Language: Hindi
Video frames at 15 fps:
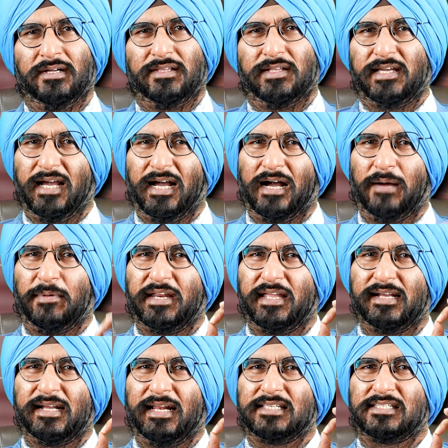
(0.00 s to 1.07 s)
देखिए हमारी
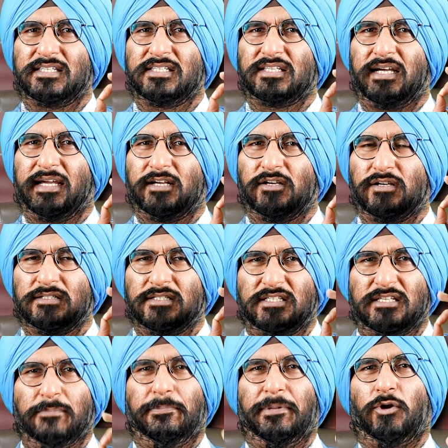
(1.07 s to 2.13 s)
क्लासेस का एक
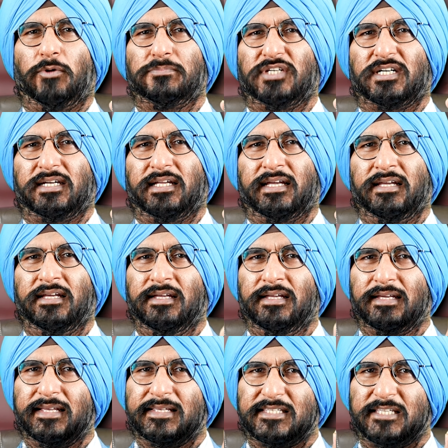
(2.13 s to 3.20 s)
सिंपल ऑब्जेक्ट है
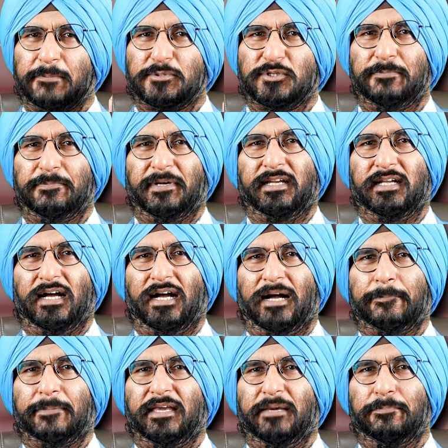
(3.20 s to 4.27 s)
कि सबसे पहले
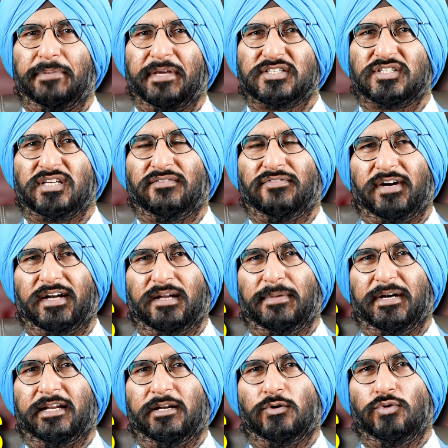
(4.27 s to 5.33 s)
आपके बेसिक
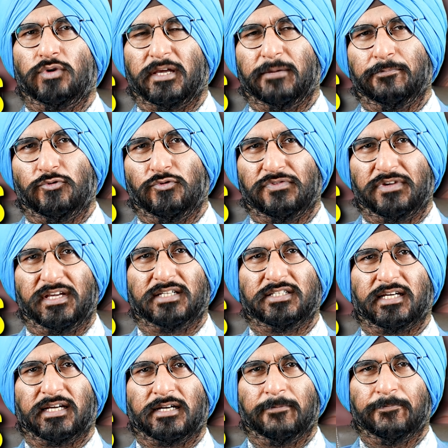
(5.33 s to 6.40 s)
फंडामेंटल को इम्प्रूव किया
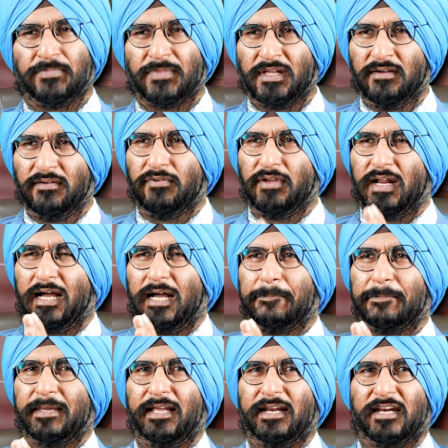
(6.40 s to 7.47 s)
जाए फिर आपके